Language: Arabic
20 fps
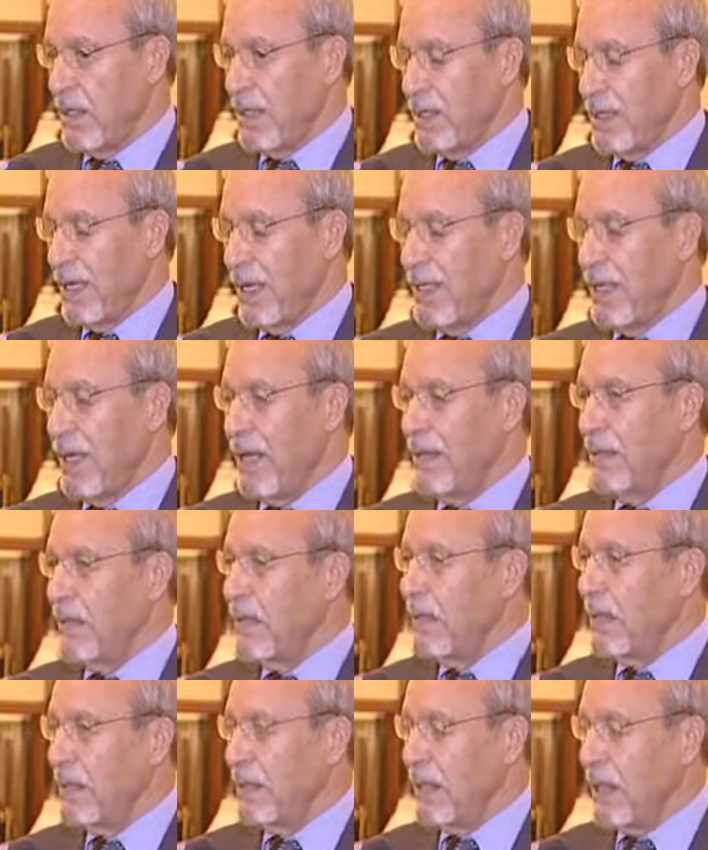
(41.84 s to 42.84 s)
تحتاج
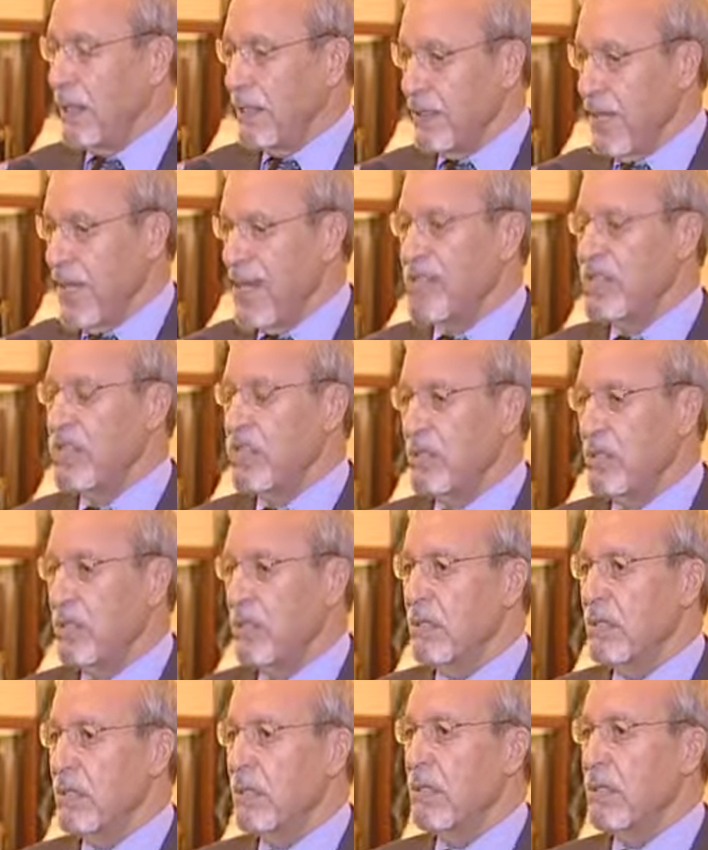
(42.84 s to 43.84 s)
تحتاج
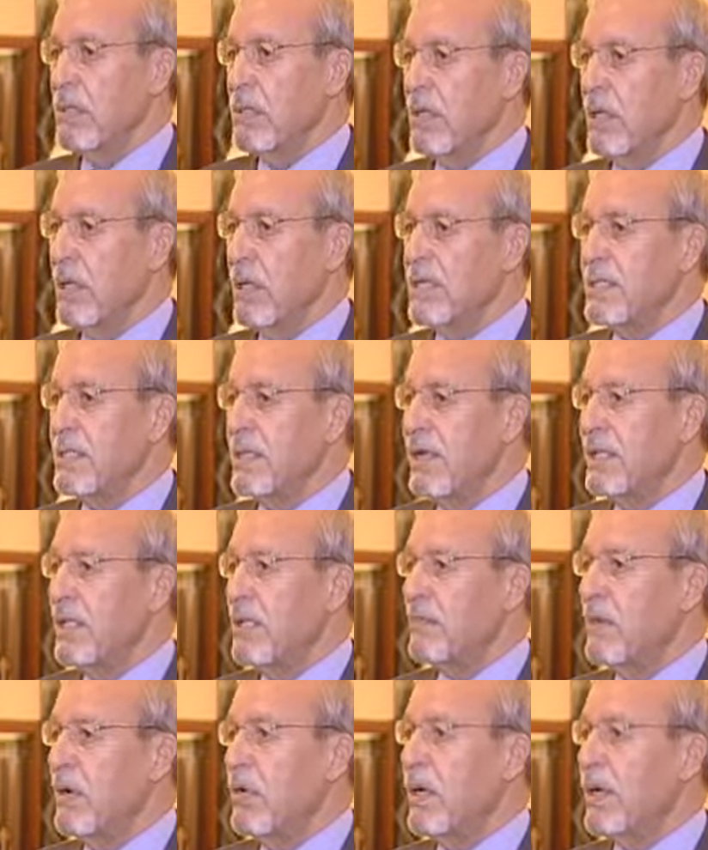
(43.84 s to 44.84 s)
إلى زيادة
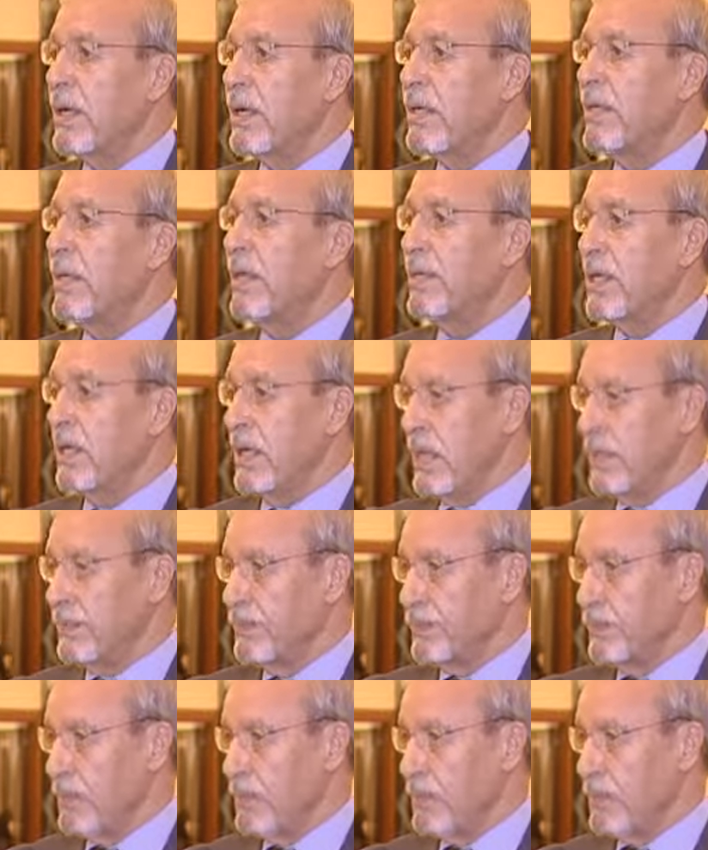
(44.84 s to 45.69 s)
موارد ذاتية